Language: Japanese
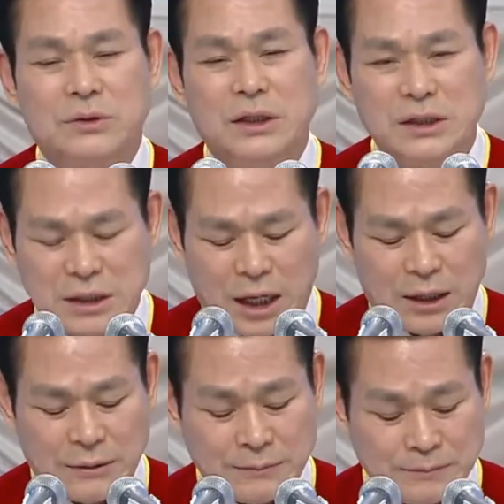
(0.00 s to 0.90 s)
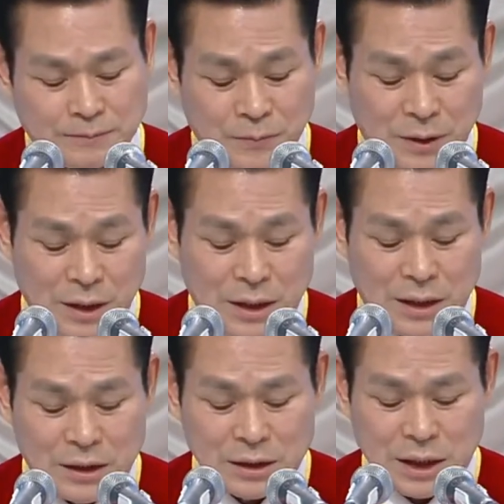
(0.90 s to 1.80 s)
このように
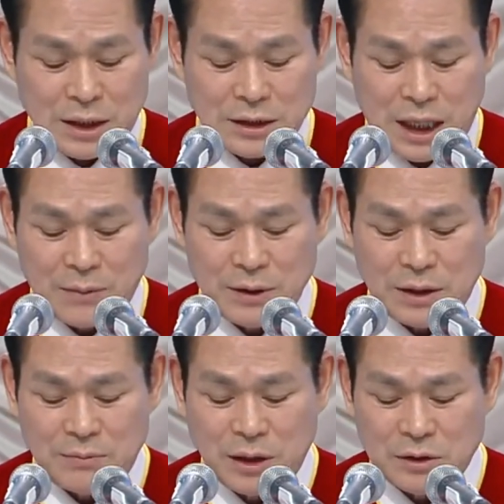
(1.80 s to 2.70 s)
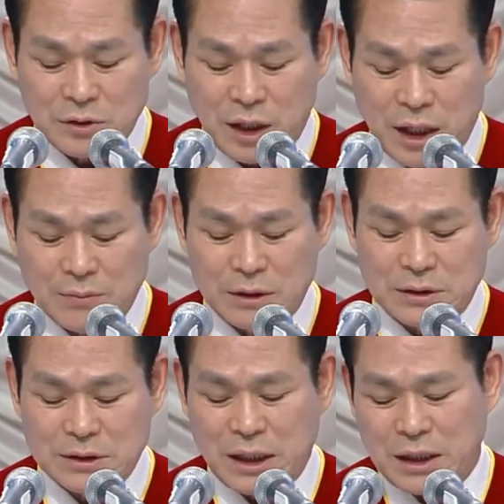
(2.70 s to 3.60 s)
答えが明快なら一
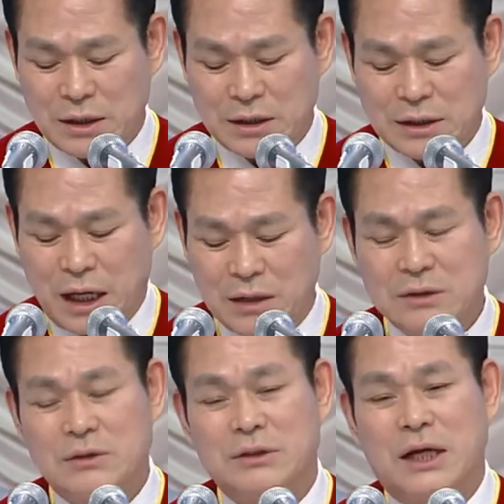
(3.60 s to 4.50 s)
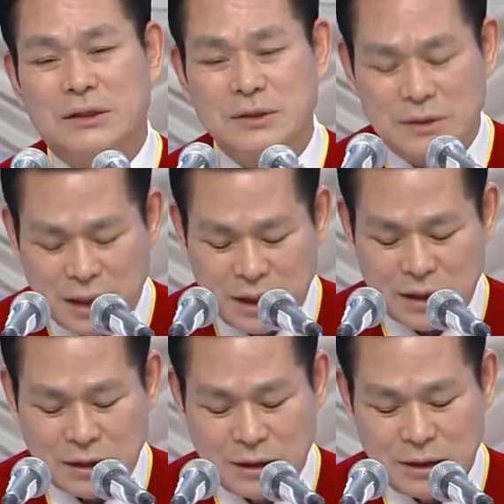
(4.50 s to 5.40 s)
層ましでしょうが、
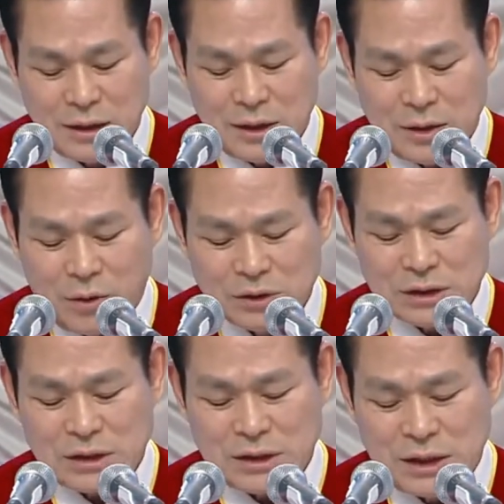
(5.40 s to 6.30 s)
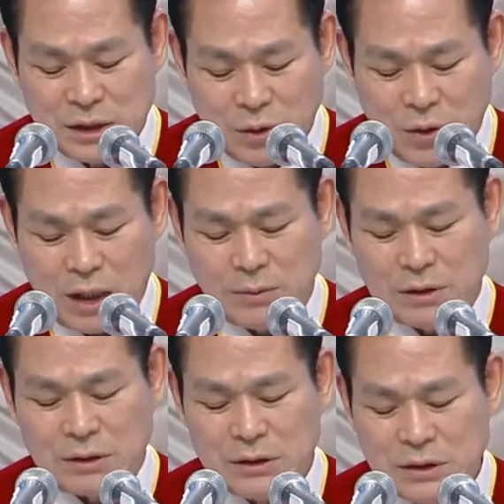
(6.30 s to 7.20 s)
ただ祈りなが
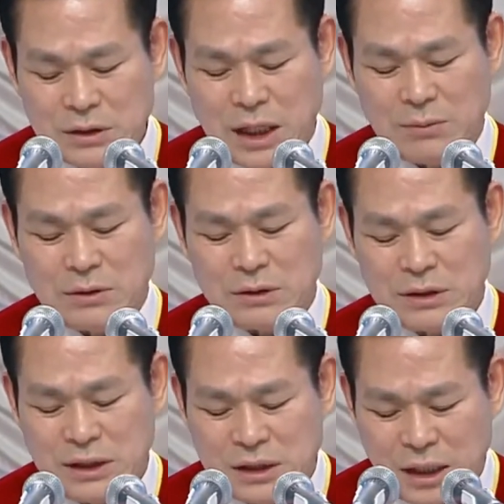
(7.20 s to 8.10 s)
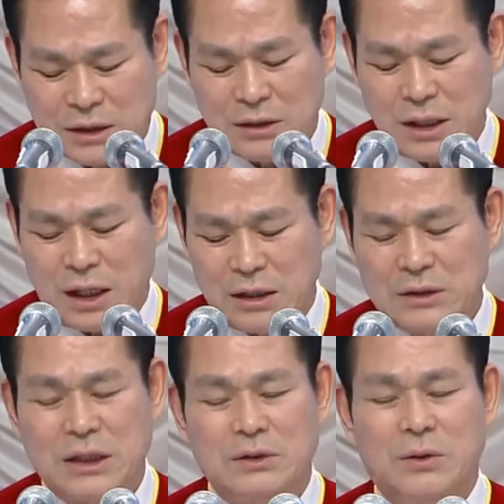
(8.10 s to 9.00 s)
ら答えを待たなければなら
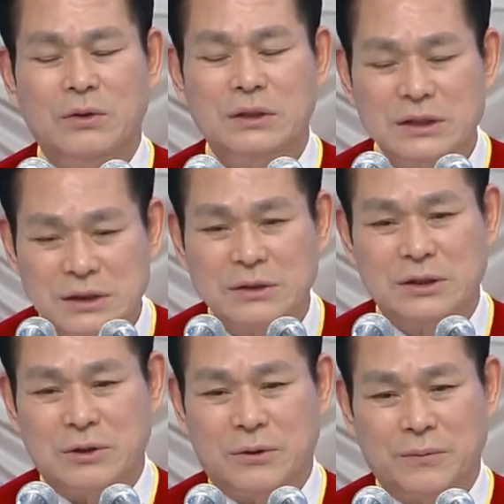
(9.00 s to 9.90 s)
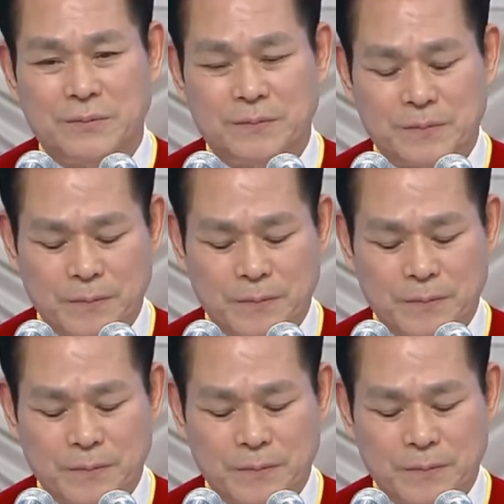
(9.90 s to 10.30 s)
ない時もありました。